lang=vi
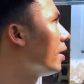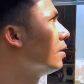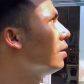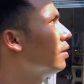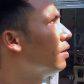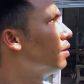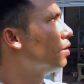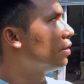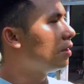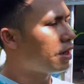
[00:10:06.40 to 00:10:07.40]
vậy,
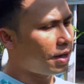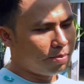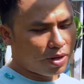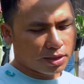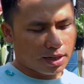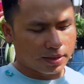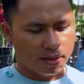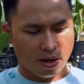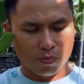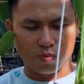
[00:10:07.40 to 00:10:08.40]
cái cây mới tách
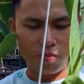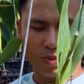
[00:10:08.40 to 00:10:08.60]
trồng